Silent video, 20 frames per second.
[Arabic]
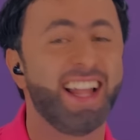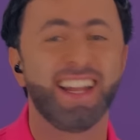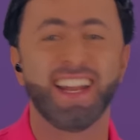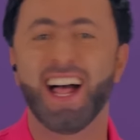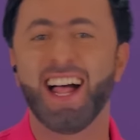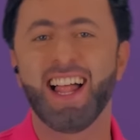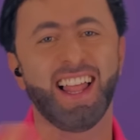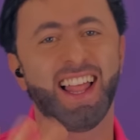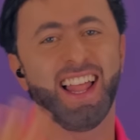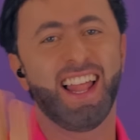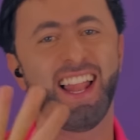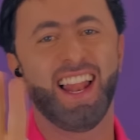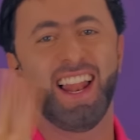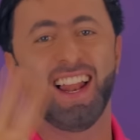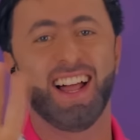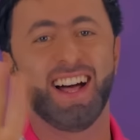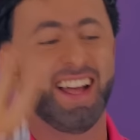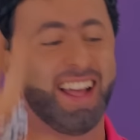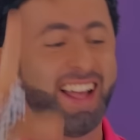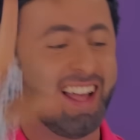
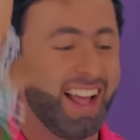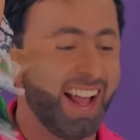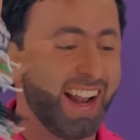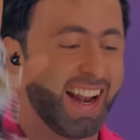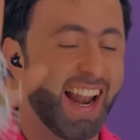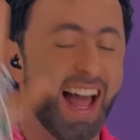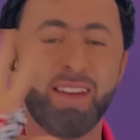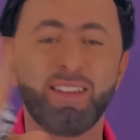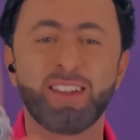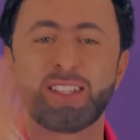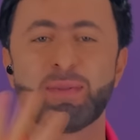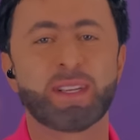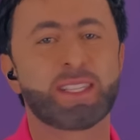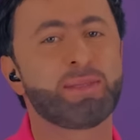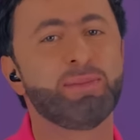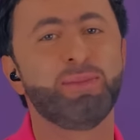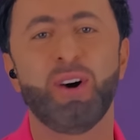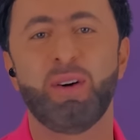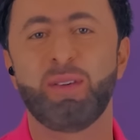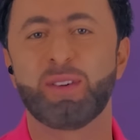لا لا مش
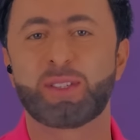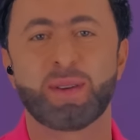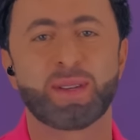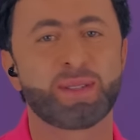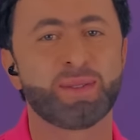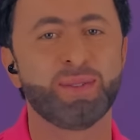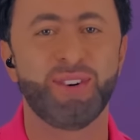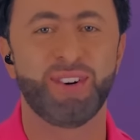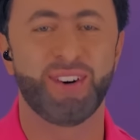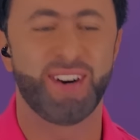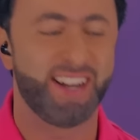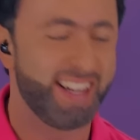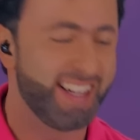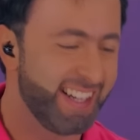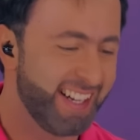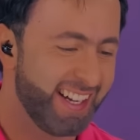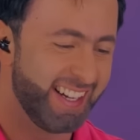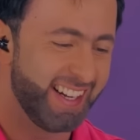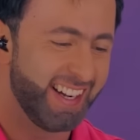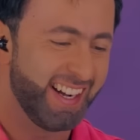مسموح مش مسموح
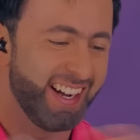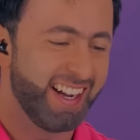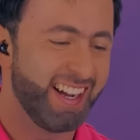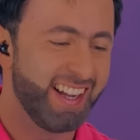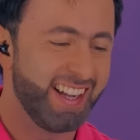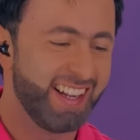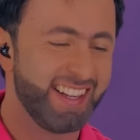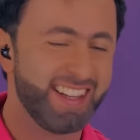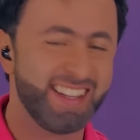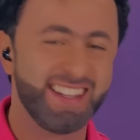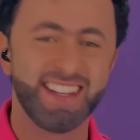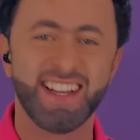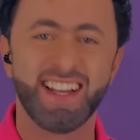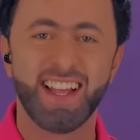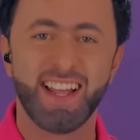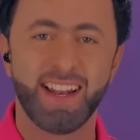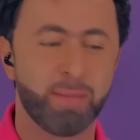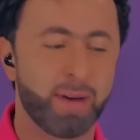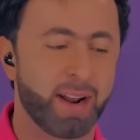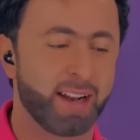
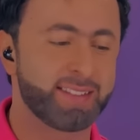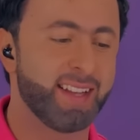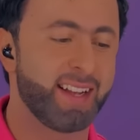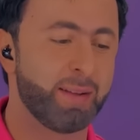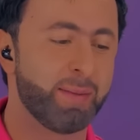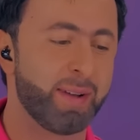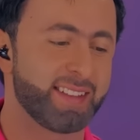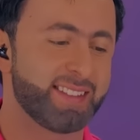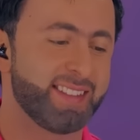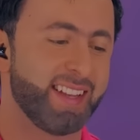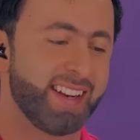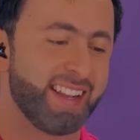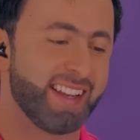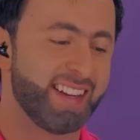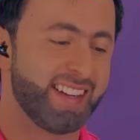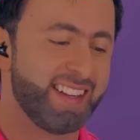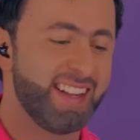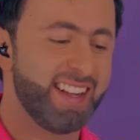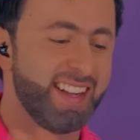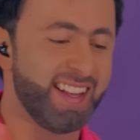مرة ثانية مرة ثانية
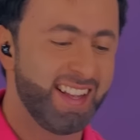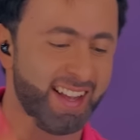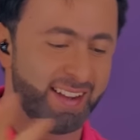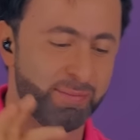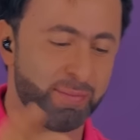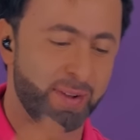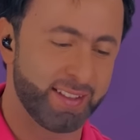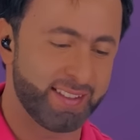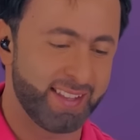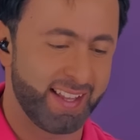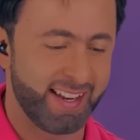مرة